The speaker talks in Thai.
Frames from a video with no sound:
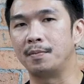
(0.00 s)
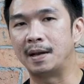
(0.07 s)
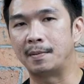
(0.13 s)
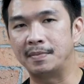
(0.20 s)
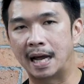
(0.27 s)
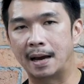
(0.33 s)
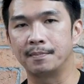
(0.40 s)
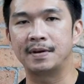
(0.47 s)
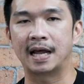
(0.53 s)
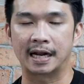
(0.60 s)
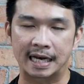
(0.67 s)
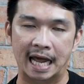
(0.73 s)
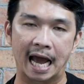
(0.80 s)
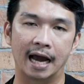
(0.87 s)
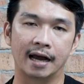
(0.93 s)
อบดำๆ
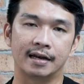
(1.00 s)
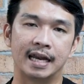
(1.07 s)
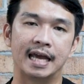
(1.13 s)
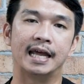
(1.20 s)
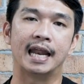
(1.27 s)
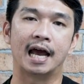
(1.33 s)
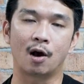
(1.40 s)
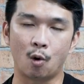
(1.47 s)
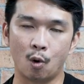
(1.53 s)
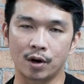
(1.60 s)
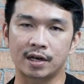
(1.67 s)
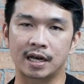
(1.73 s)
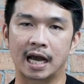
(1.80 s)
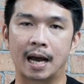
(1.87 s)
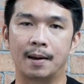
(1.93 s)
ด่างๆ ในอนาคต
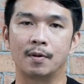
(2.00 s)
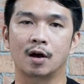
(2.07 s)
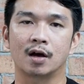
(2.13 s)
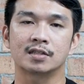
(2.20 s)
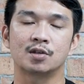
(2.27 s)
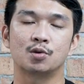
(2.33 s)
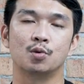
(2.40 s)
นะครับแล้วก็จะ